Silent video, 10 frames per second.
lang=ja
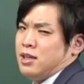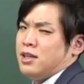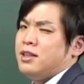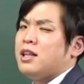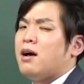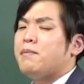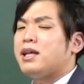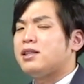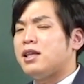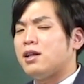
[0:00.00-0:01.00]
舐め
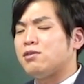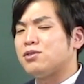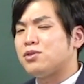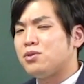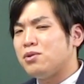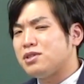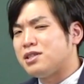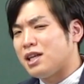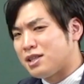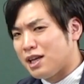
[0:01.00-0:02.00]
てると
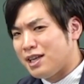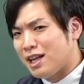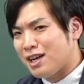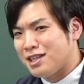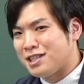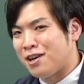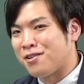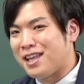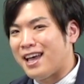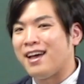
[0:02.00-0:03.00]
絶対やらかしちゃう
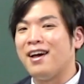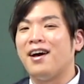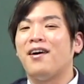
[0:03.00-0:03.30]
ので、